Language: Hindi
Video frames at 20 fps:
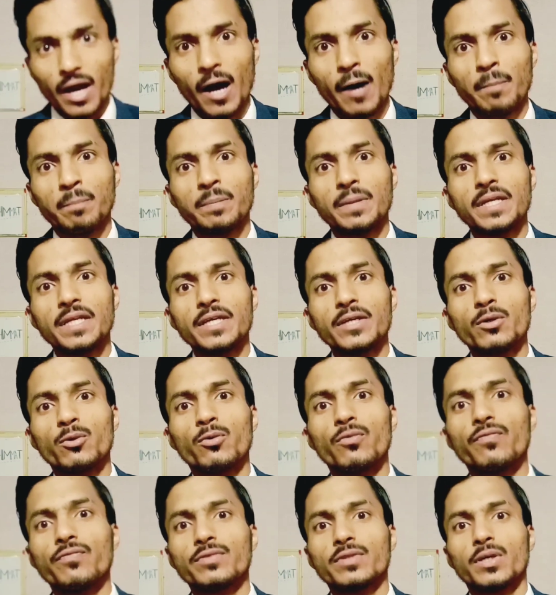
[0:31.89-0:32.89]
अपनी
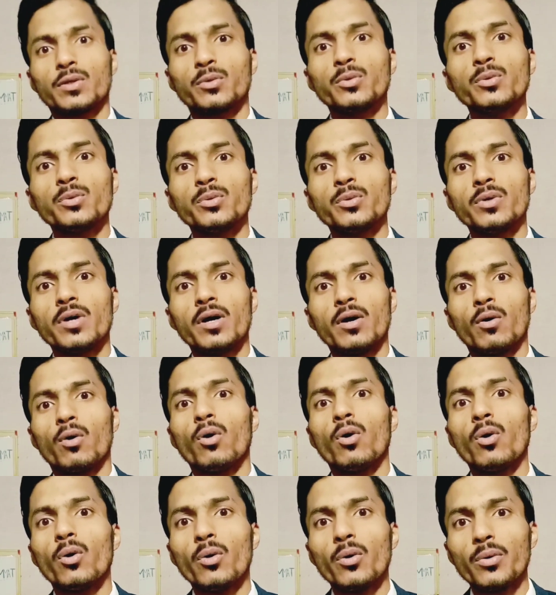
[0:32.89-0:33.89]
गुफ्तगु
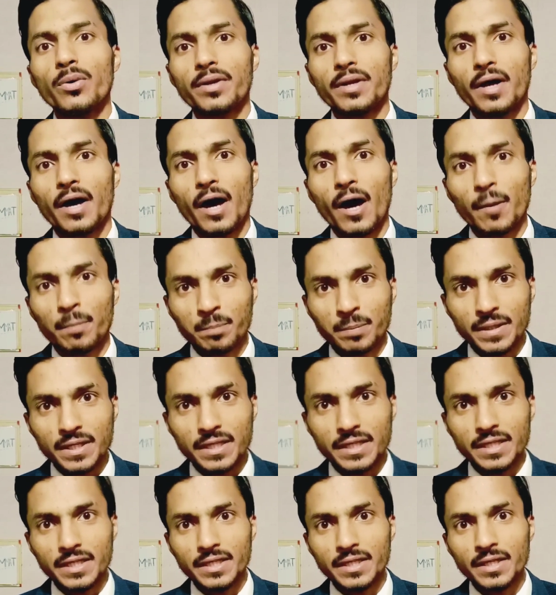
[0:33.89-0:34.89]
और
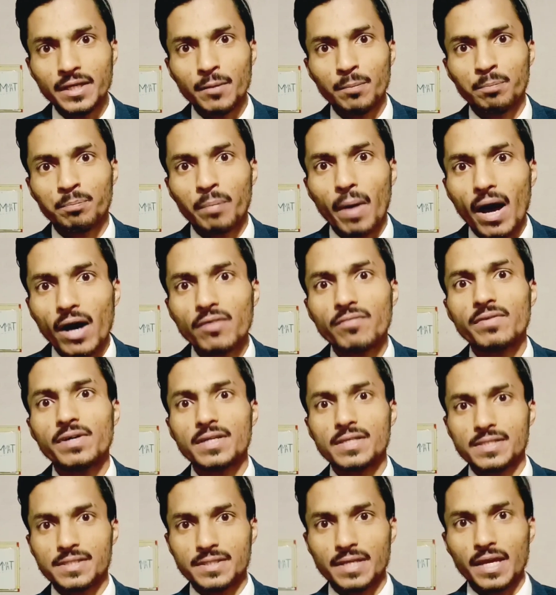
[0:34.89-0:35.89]
अपनी
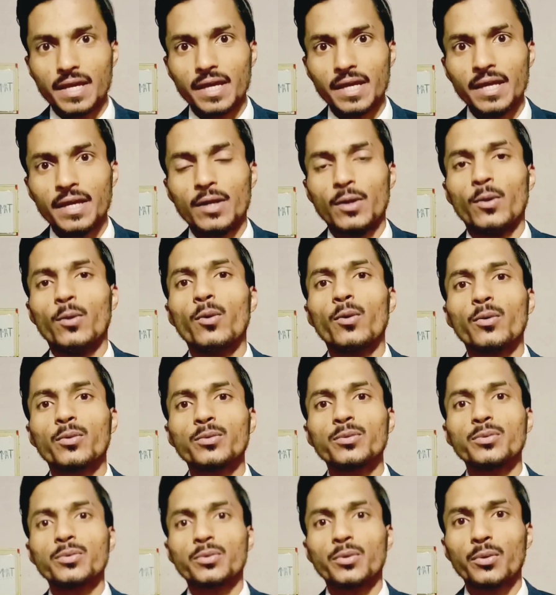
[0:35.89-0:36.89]
पावर से
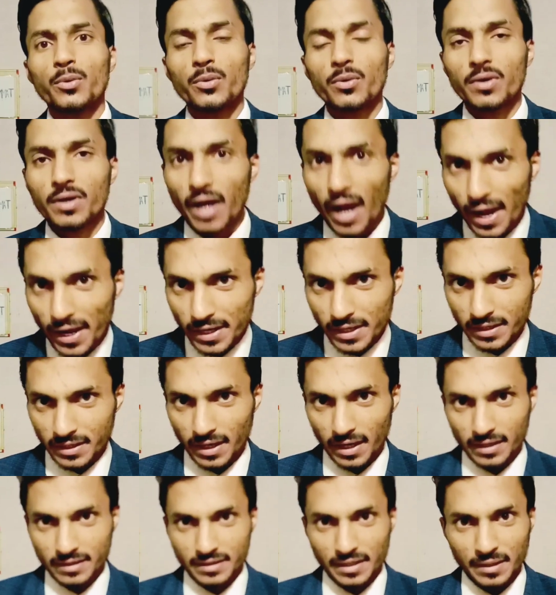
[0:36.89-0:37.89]
लोगों को कायल
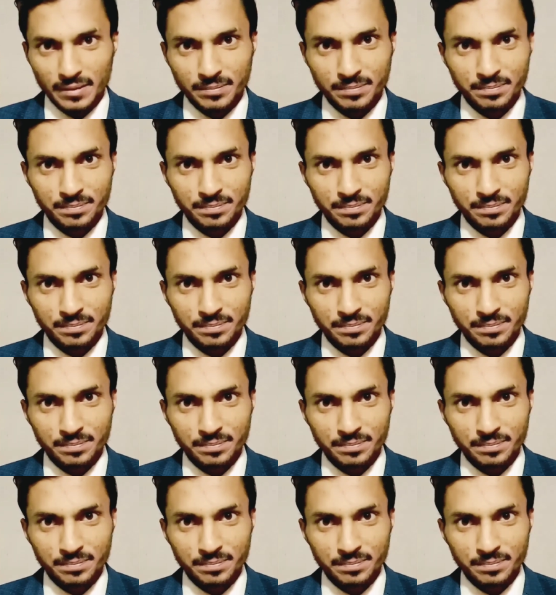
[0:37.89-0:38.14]
कर दे